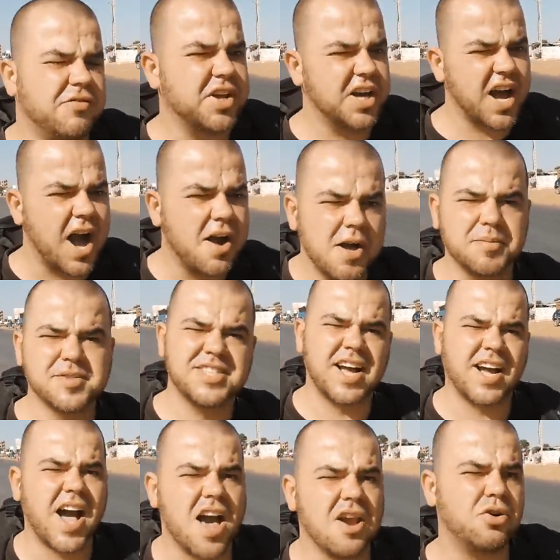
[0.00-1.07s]
wyjechałem z
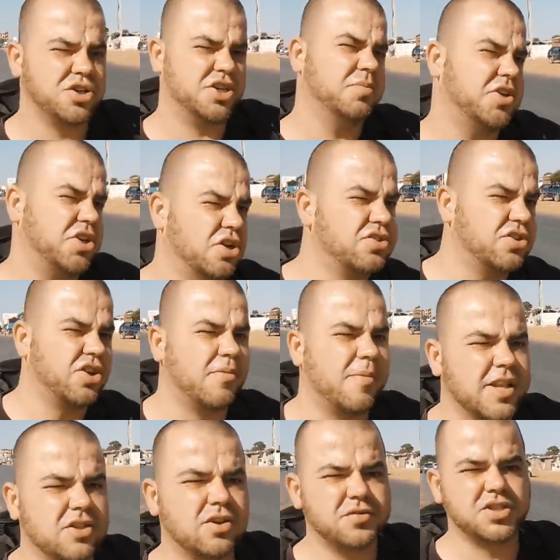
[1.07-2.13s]
Dakaru 80
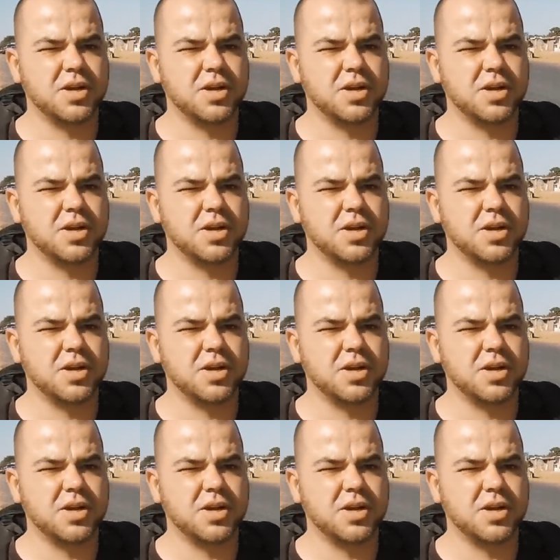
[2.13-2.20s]
km,